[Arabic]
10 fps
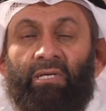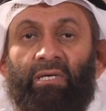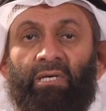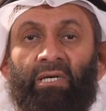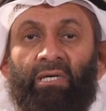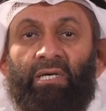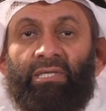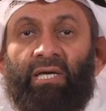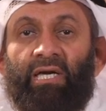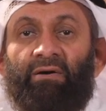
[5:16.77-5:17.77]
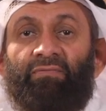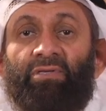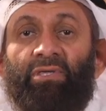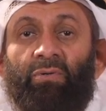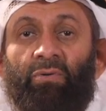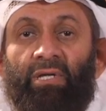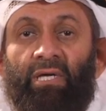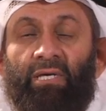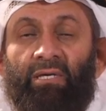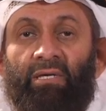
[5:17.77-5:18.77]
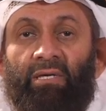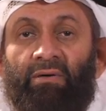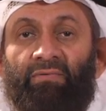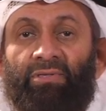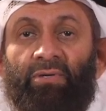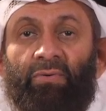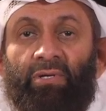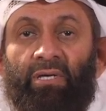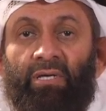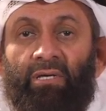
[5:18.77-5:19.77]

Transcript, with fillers: آه، إذا كان في ضرورة في ضرورة